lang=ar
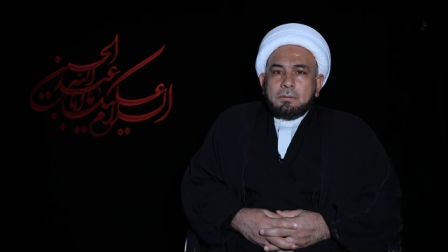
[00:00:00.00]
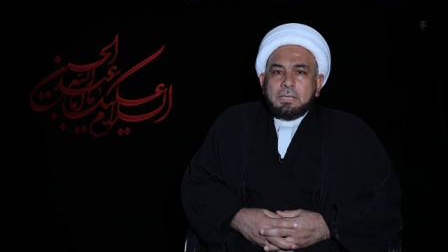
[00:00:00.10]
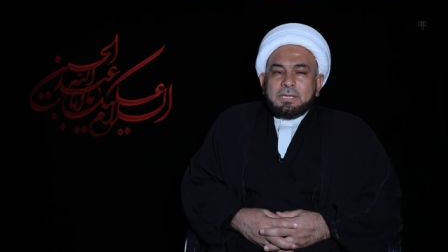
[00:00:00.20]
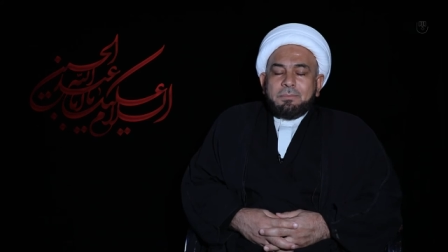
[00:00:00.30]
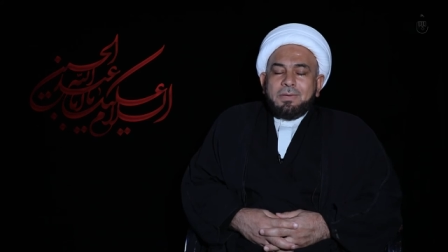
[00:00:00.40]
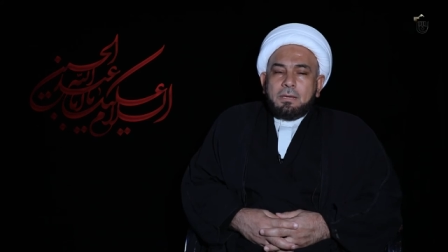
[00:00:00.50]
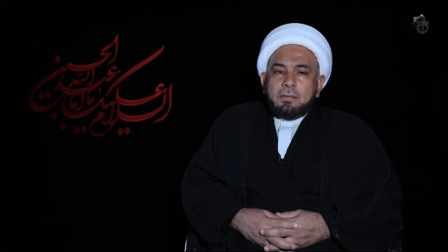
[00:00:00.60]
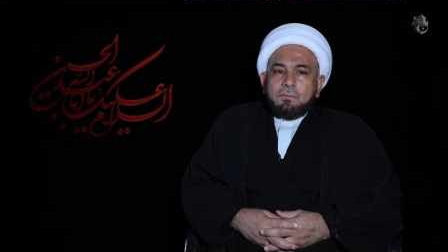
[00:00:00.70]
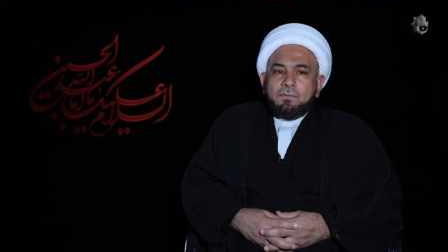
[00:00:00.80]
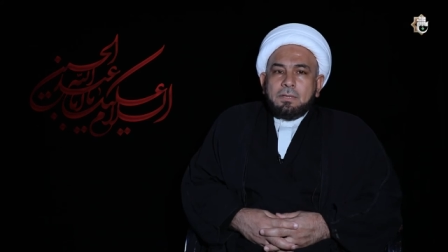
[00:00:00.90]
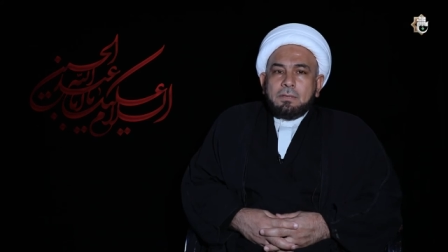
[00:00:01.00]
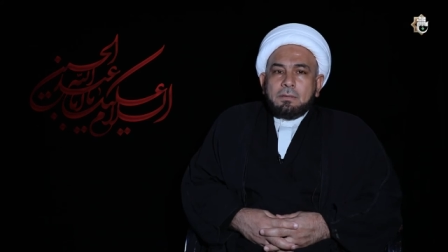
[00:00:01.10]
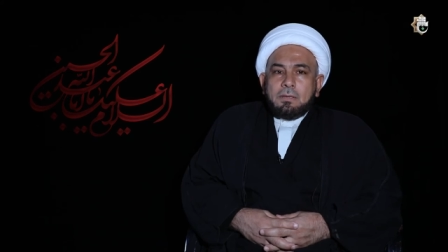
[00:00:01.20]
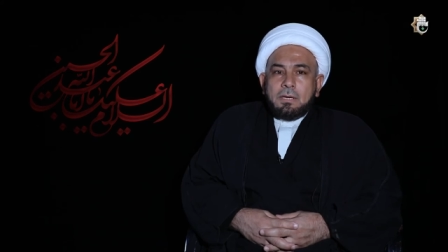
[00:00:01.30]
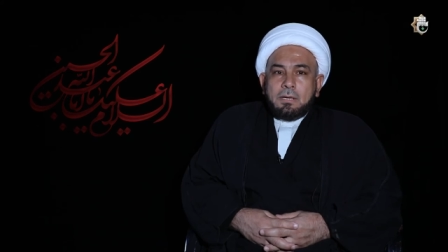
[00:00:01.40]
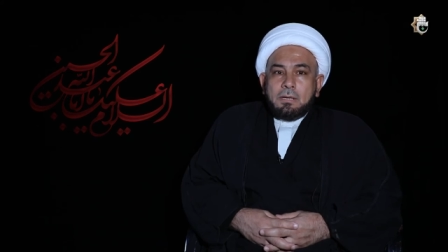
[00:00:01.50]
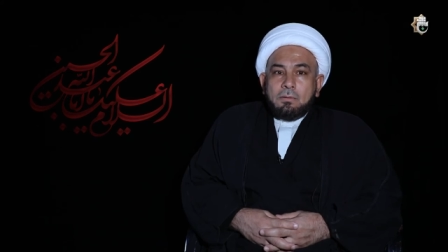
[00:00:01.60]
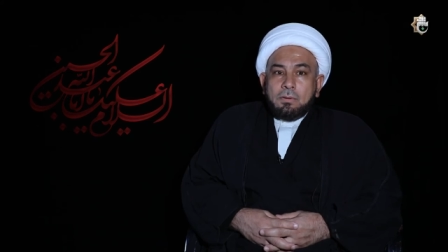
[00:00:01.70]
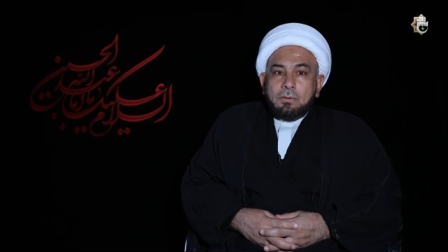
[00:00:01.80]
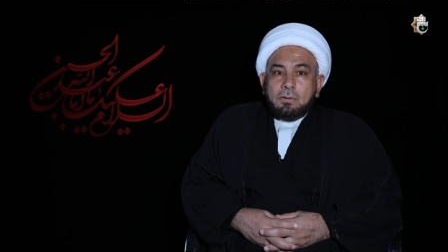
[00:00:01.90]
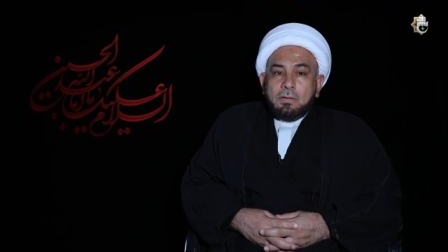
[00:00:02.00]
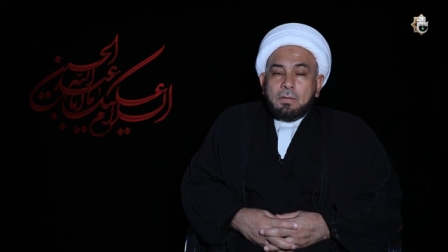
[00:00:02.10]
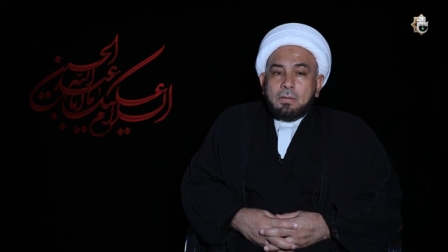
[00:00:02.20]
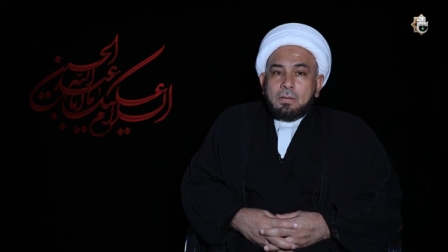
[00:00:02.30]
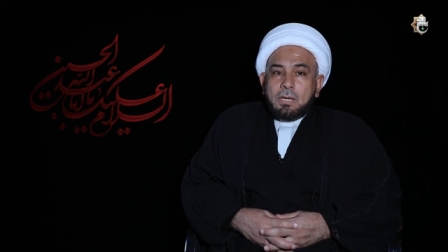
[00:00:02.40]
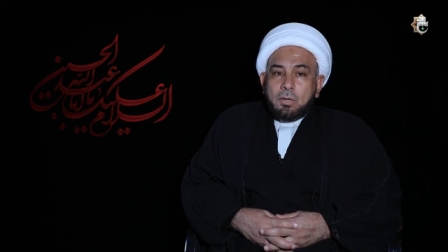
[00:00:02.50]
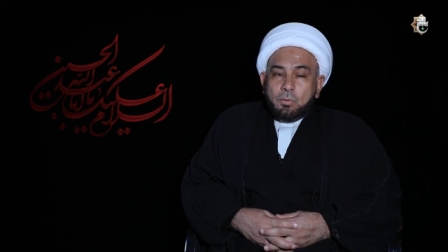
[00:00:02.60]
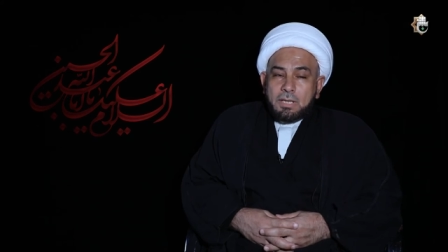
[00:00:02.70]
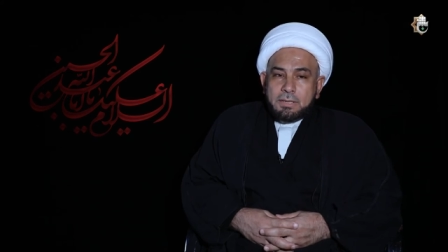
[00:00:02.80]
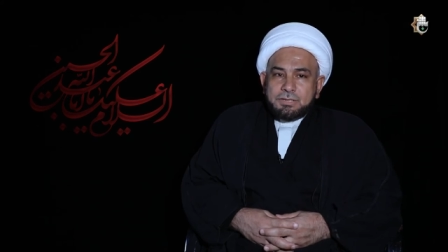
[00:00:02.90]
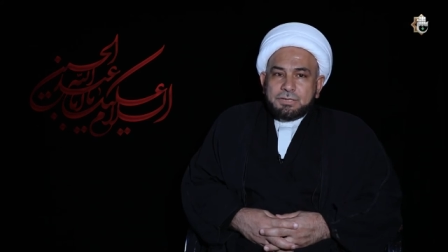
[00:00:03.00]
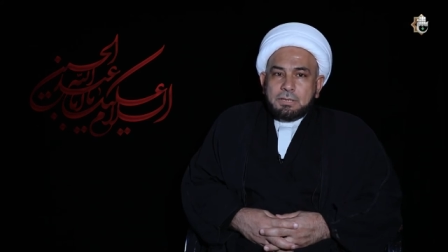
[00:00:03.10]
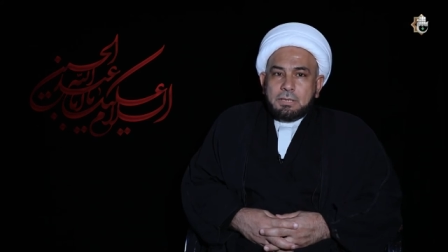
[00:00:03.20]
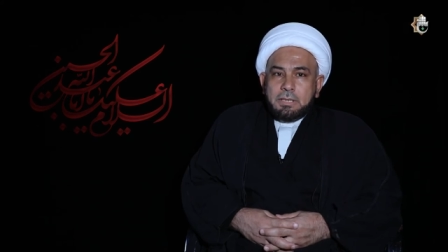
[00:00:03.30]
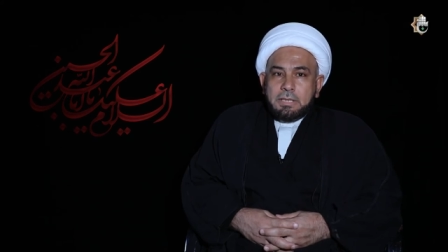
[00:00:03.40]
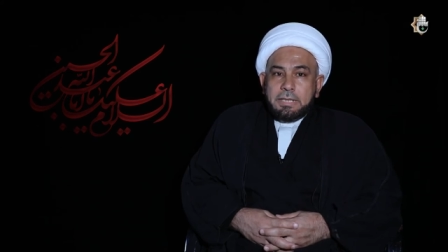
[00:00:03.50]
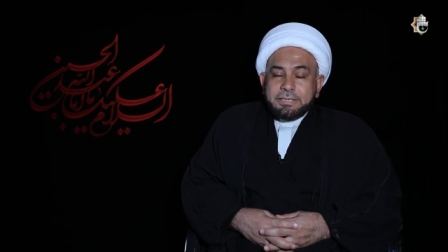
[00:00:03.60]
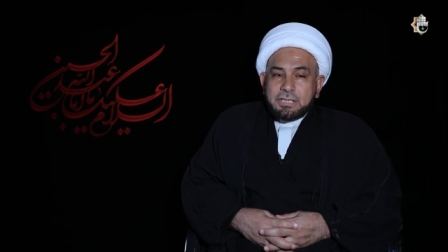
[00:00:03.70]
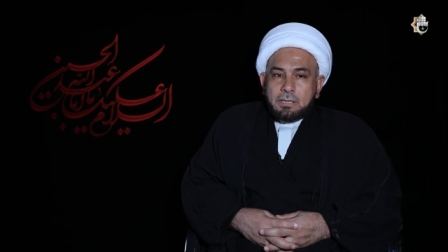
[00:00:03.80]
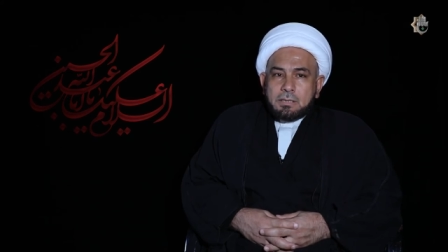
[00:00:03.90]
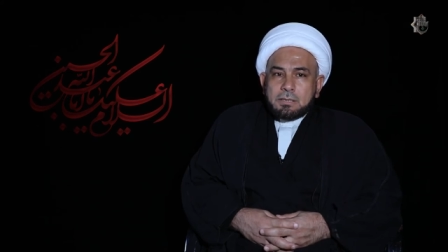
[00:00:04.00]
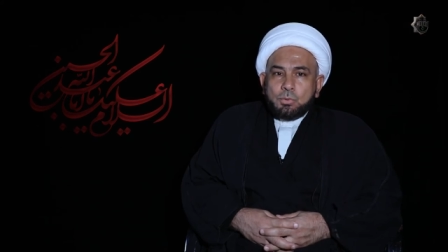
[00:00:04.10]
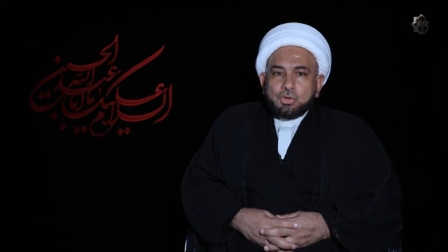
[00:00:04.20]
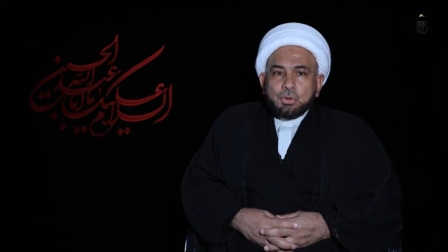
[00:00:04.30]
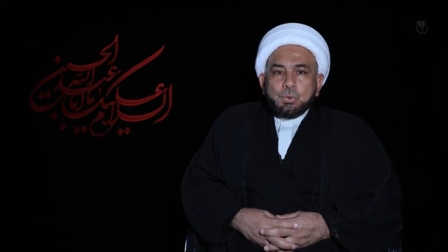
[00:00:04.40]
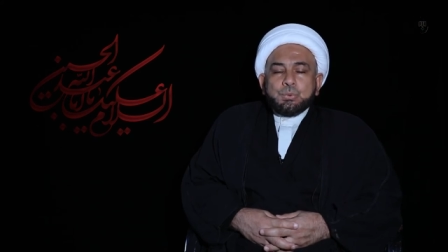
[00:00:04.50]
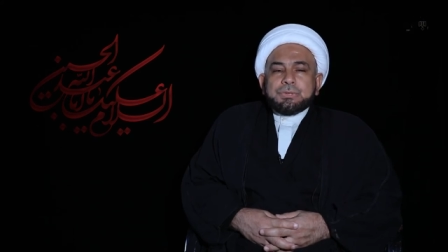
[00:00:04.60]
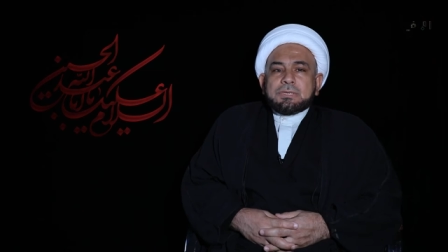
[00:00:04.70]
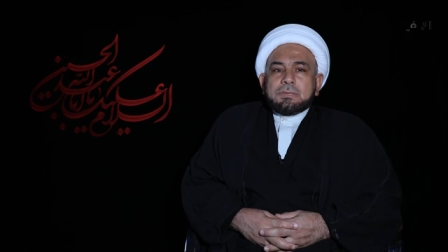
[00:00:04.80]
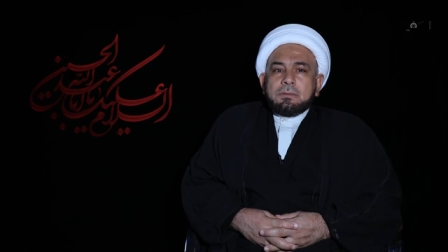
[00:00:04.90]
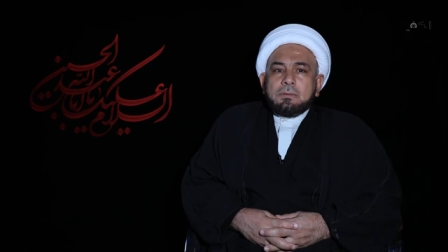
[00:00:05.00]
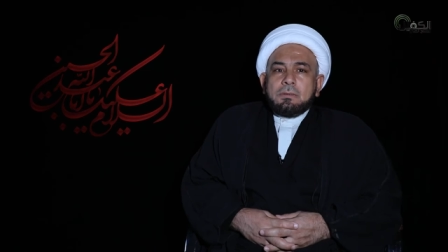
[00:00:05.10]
يتمعن في هؤلاء الأشخاص أو الشخوص